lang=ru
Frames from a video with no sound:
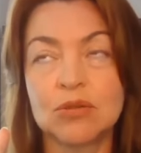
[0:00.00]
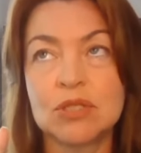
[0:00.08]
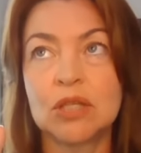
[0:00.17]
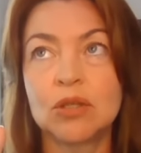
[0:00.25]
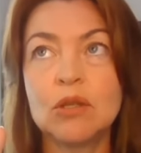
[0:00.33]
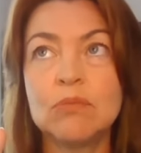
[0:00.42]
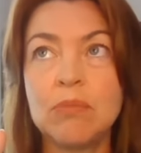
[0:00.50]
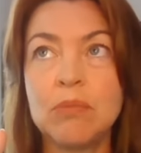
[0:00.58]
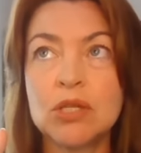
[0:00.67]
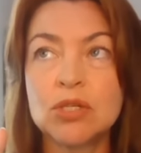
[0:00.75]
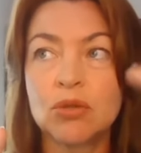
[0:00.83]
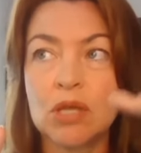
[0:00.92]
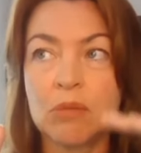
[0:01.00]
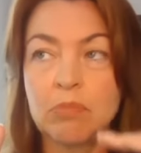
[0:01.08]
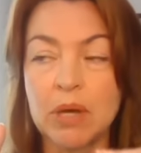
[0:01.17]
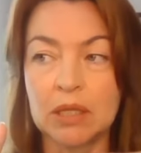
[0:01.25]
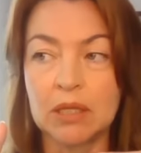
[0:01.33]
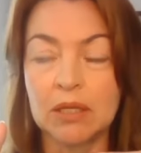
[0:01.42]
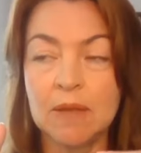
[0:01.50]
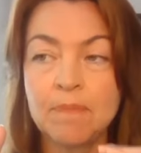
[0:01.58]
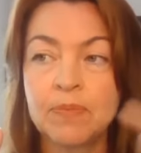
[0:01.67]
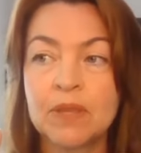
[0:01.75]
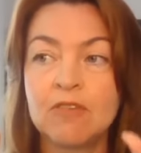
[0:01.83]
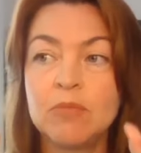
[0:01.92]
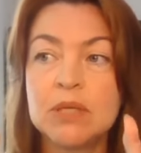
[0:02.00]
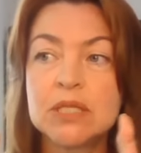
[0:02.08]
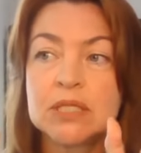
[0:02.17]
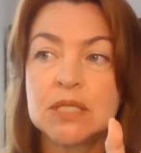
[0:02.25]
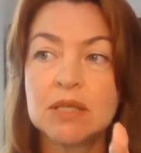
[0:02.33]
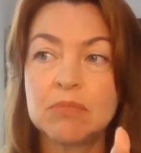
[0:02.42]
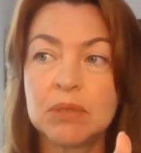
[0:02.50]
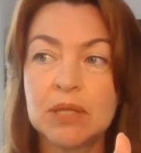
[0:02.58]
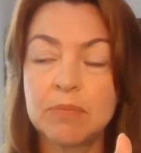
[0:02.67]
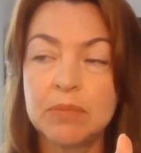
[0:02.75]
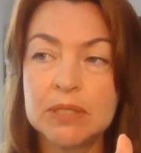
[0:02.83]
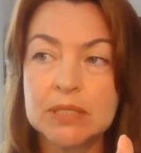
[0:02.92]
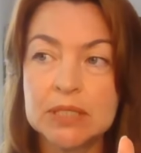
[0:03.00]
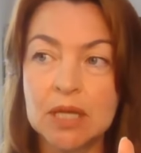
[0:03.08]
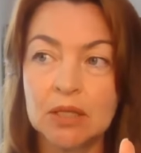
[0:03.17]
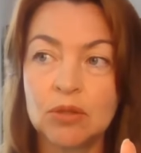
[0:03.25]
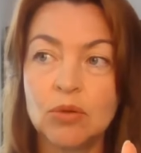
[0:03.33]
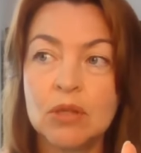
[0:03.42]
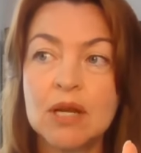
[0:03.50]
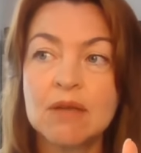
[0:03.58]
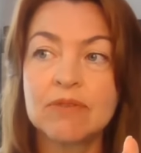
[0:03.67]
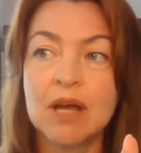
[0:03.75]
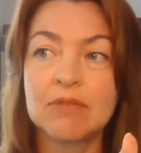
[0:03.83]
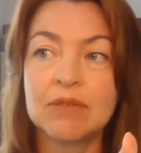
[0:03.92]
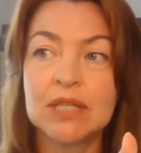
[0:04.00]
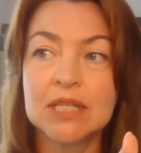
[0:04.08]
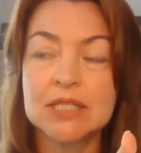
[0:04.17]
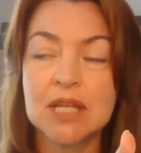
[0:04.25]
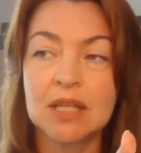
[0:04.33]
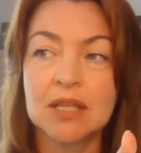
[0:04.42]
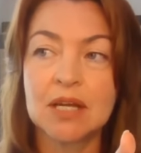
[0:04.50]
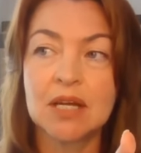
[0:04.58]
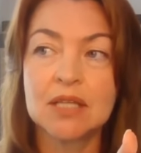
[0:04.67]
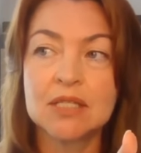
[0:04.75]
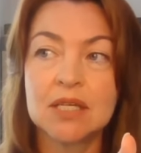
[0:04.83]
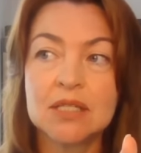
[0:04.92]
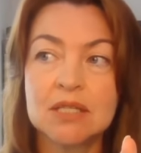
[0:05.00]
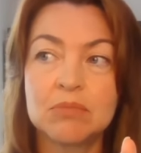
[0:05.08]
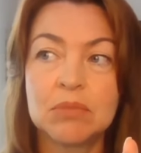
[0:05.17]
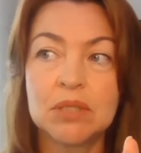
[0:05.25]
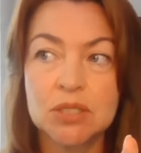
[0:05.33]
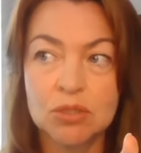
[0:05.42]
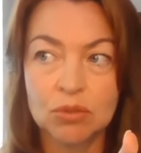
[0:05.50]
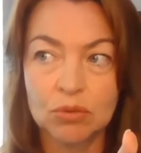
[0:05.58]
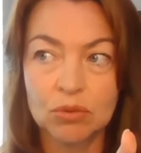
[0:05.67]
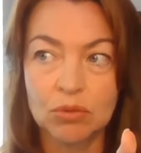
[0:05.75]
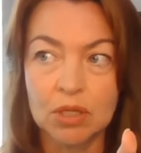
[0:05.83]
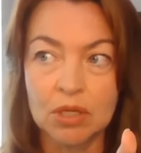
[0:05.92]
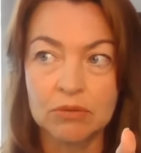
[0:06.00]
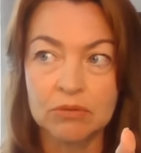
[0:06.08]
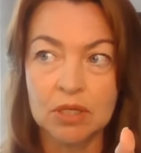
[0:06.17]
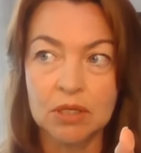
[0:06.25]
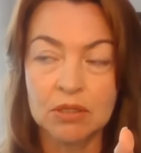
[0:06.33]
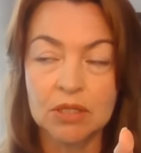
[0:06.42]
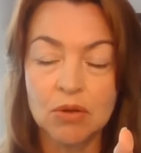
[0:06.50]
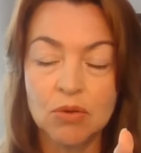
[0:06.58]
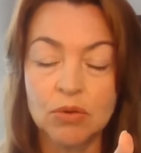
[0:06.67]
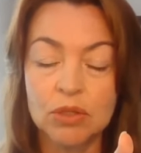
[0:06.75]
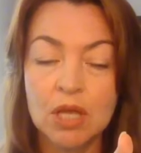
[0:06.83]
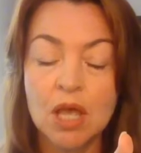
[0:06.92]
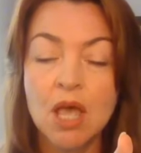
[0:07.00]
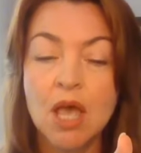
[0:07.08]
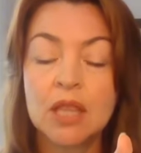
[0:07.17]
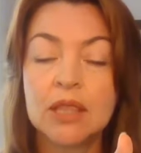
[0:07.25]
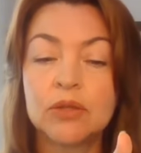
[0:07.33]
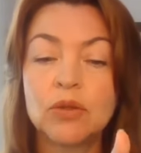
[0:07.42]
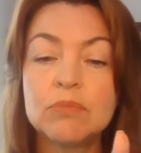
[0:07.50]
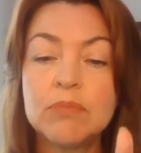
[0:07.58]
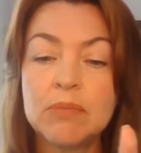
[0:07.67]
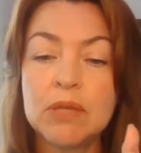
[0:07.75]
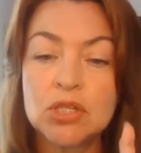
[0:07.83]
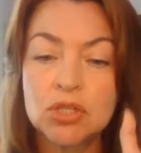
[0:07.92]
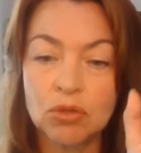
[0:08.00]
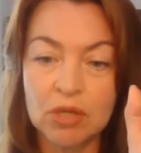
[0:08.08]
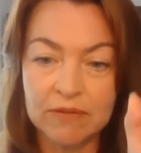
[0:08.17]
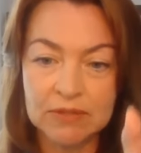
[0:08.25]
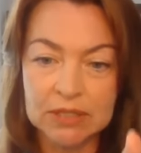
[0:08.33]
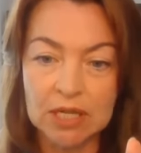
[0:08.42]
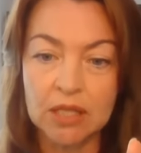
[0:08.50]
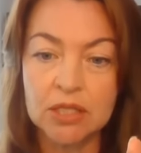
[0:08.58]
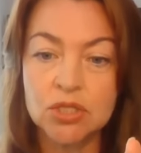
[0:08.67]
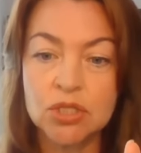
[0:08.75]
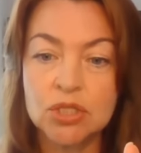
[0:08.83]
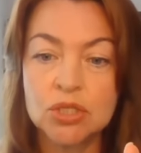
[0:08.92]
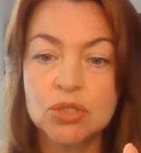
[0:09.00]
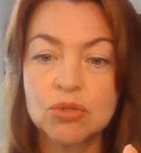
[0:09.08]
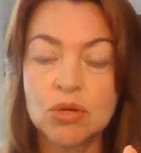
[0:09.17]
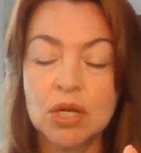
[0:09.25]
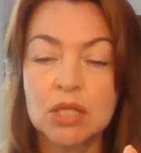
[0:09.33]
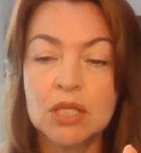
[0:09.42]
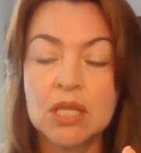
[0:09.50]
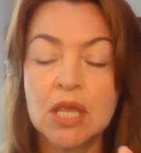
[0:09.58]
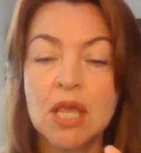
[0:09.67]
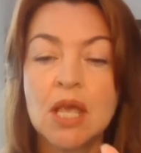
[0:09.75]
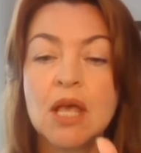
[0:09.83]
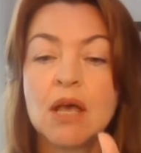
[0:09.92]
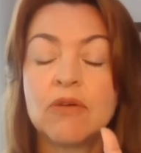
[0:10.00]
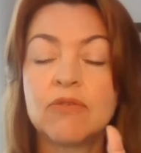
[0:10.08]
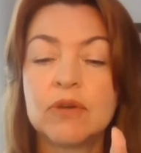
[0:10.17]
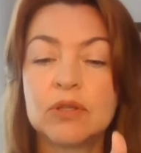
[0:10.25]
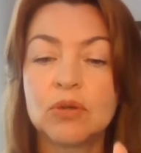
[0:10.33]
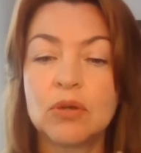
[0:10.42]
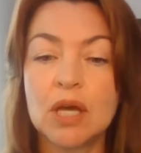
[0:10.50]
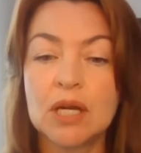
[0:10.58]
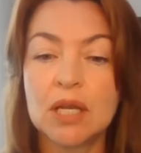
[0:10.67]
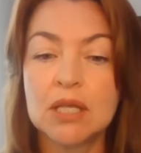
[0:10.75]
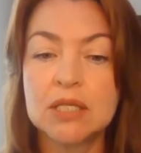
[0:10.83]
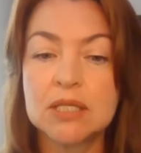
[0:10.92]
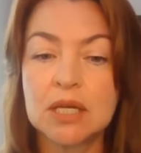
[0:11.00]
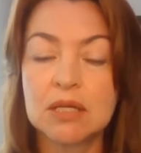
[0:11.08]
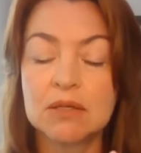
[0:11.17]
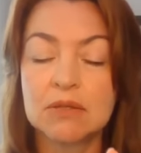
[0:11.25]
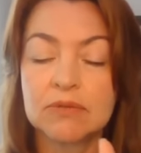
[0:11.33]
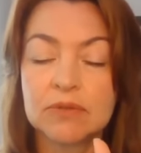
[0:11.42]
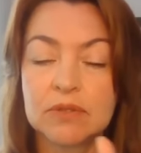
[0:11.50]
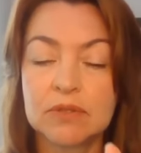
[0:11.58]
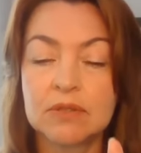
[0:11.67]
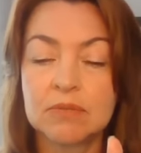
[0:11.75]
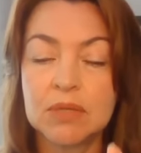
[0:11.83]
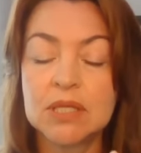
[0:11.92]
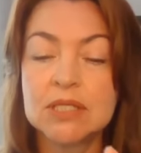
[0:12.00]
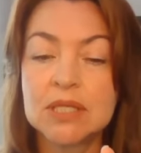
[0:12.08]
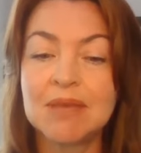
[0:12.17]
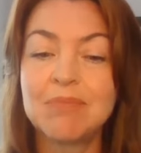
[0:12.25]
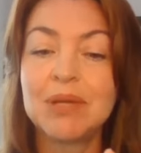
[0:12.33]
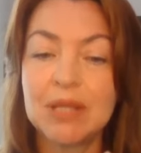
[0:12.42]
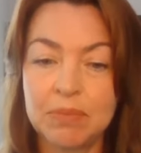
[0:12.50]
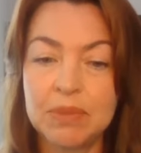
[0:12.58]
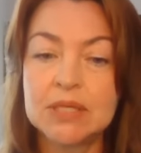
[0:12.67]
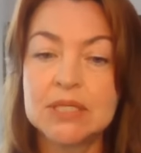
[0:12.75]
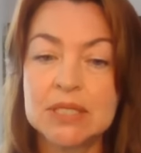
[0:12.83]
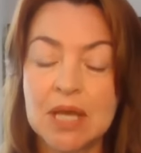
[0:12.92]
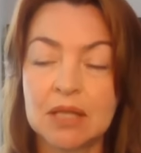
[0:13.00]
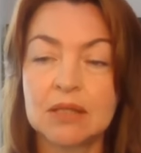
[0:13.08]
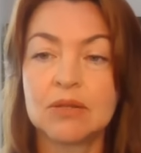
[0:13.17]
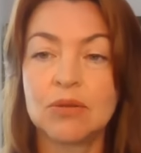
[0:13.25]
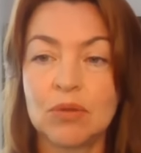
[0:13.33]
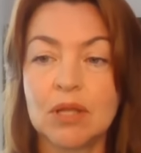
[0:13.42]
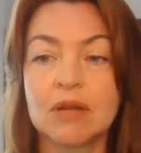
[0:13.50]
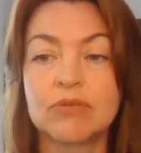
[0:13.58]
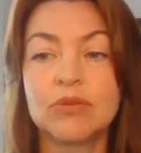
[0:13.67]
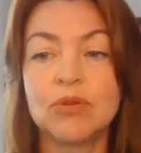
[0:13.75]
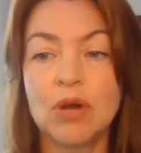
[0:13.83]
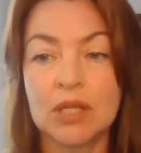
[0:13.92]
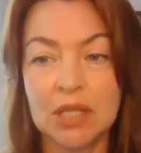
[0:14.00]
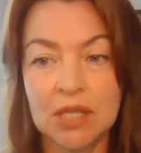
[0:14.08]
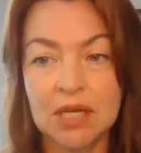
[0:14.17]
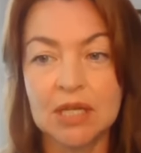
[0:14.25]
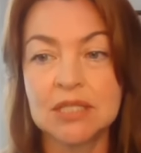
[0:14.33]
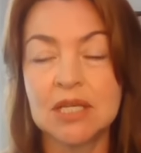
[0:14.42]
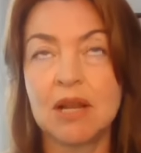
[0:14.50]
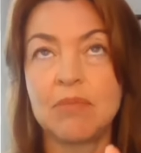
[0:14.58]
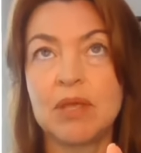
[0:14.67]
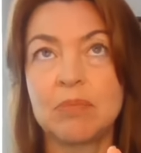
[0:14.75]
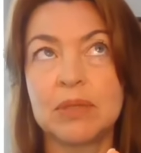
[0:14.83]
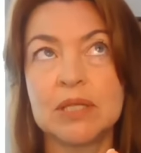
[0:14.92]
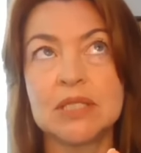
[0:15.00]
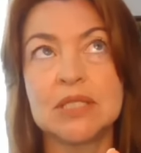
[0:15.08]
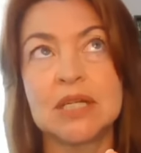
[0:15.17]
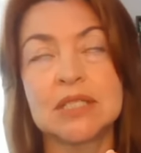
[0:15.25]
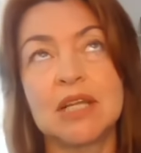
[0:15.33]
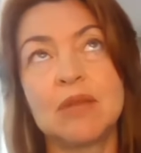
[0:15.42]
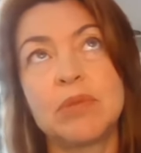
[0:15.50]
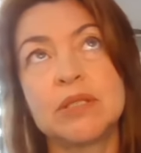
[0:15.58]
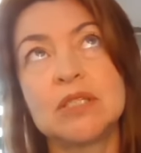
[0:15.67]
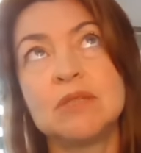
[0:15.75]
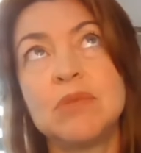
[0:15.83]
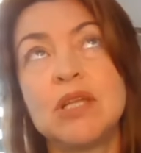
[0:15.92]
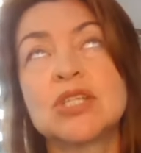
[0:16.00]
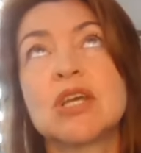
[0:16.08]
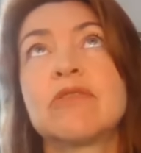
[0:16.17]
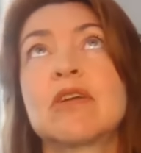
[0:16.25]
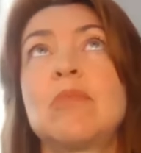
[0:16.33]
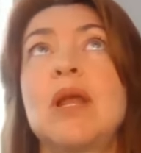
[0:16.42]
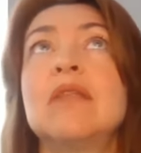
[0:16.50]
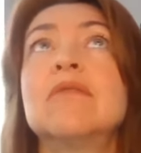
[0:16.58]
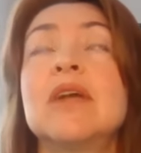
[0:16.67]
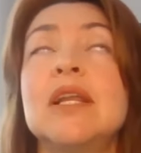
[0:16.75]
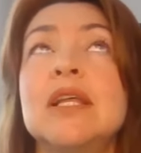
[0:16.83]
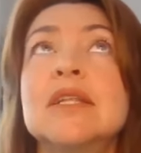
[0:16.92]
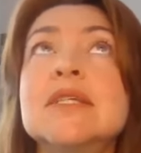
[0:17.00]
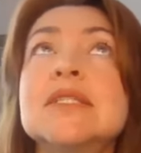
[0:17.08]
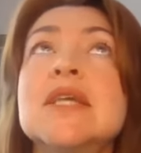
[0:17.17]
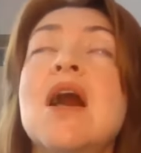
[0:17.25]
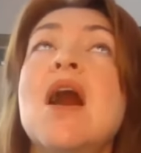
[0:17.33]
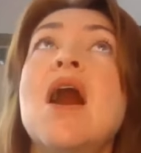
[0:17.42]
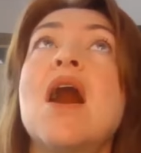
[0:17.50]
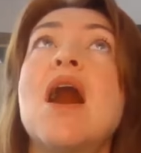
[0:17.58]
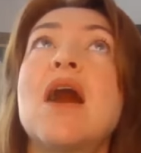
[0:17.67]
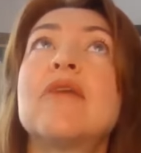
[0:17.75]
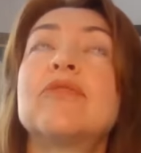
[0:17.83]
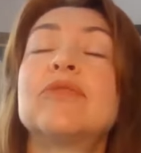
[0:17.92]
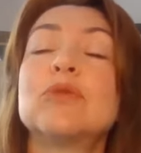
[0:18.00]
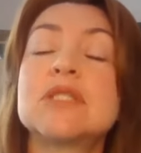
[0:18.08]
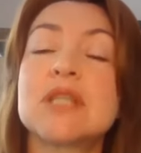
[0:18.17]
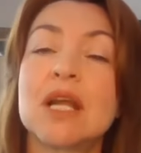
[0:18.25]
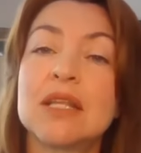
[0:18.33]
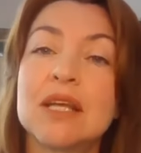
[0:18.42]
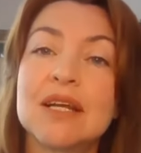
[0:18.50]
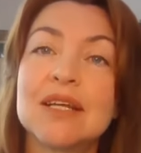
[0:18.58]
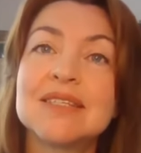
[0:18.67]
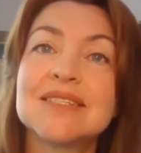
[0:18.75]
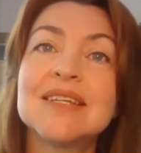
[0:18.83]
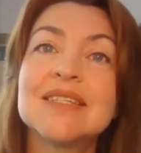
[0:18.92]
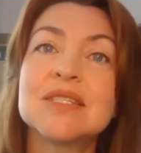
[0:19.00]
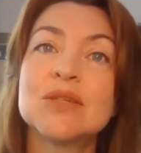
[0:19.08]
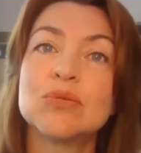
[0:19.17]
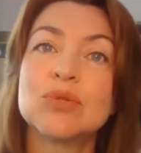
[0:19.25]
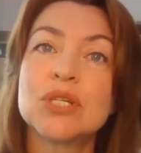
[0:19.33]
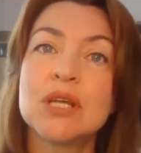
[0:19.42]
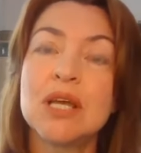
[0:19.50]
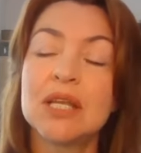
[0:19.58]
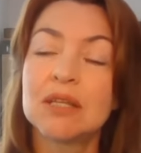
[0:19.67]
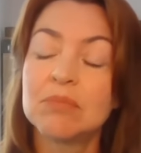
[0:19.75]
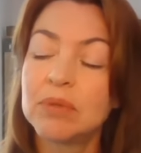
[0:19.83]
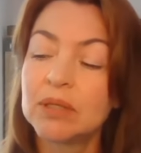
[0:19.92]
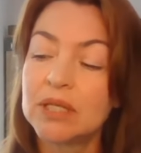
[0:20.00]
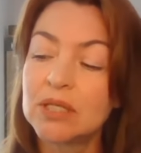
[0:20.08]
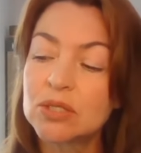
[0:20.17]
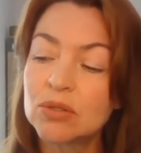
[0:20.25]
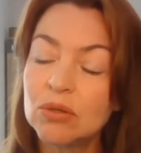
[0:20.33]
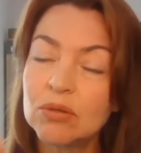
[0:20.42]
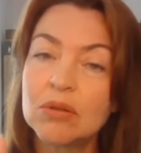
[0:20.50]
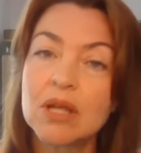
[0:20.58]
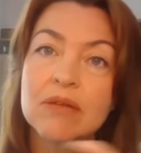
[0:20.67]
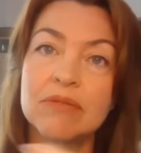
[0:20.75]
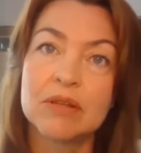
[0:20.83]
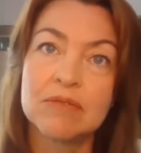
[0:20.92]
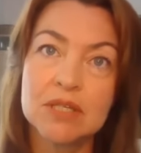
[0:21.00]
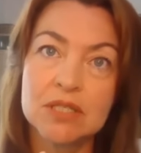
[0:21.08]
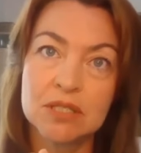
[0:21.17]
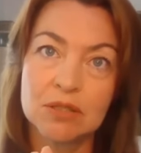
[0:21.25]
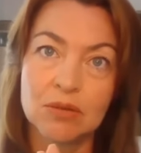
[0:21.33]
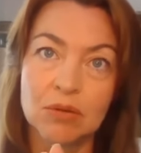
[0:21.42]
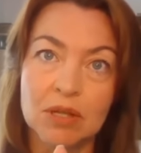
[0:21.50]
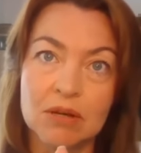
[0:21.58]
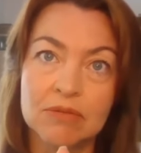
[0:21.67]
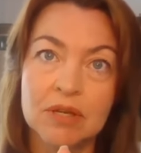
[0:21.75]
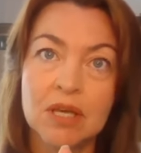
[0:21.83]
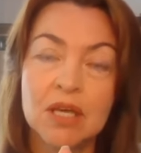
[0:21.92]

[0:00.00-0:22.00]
То есть на тот момент, что я падала, в медицине было 50 долларов, а в этой странной организации было 100 долларов доход. На тот момент, что я встала через 40 дней, в той организа... Э, в медицине было 50 долларов, но они не хотели мне платить, хотели платить меньше, оформляя инвалидность. А в той странной организации уже это было не 100 долларов, а 200 долларов.